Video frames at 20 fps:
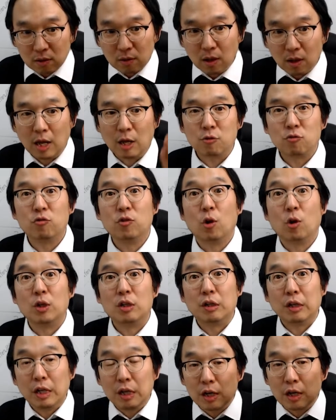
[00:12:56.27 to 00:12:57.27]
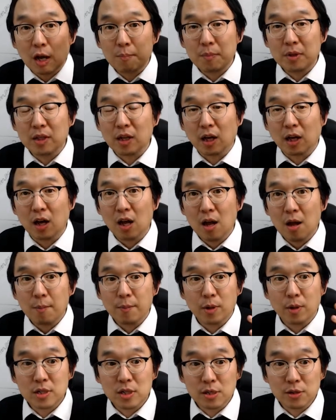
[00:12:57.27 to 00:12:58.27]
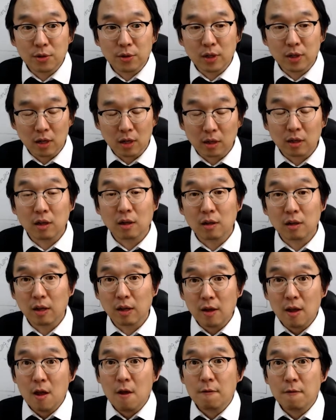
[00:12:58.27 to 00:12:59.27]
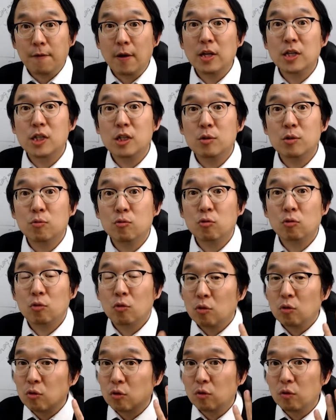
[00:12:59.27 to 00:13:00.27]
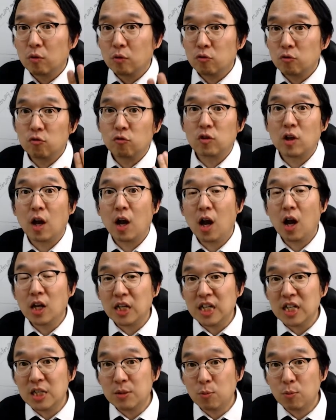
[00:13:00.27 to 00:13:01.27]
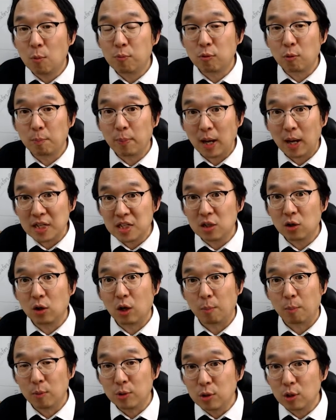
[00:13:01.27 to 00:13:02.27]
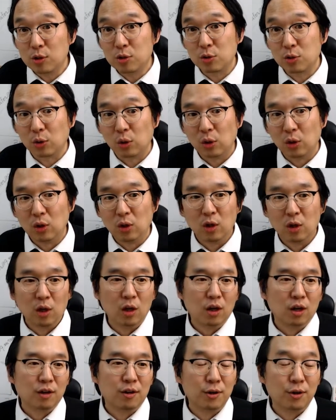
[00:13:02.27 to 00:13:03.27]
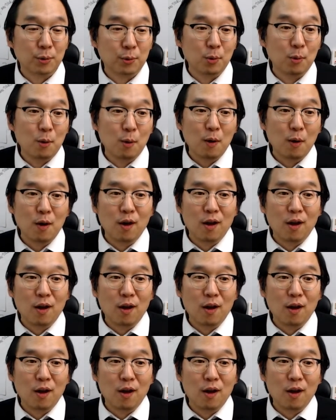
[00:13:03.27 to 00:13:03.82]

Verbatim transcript: 아주 널뛰기를 합니다. 며칠 전에 그러니까 페이스북 주가가 25% 빠진 거 보셨죠? 그리고